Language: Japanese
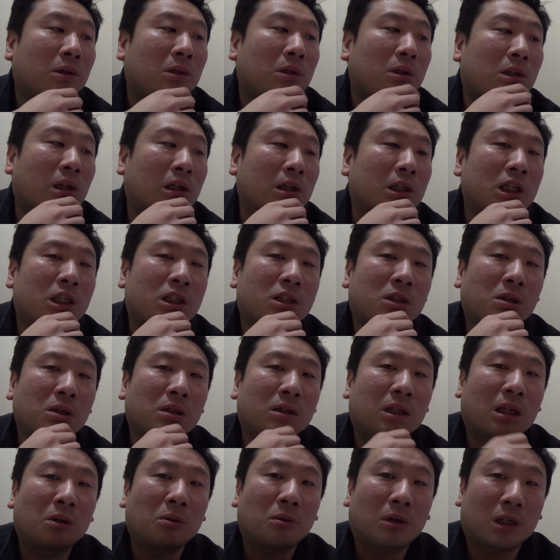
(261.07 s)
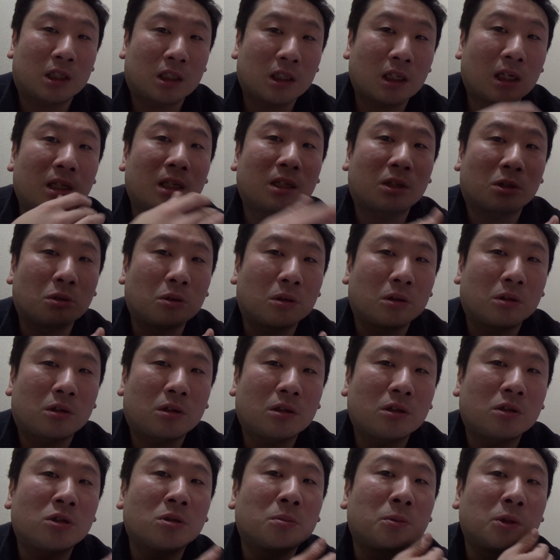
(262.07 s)
じゃ利子ついてるのか知らないけど、
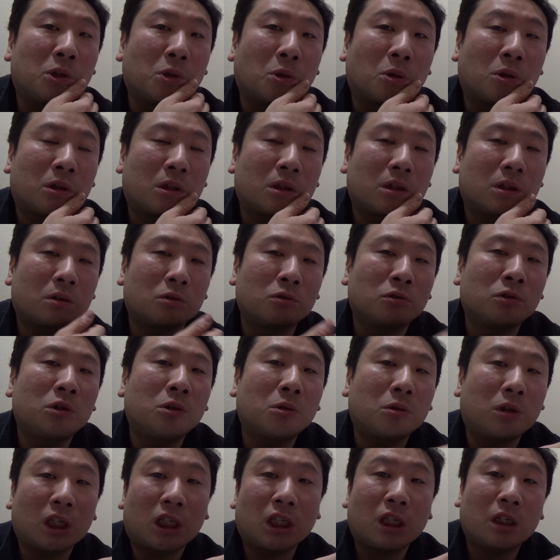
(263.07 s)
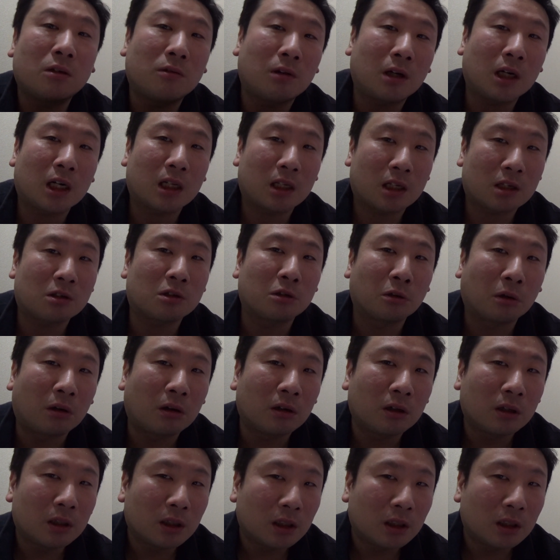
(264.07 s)
十分よ運用できてるわけですよ。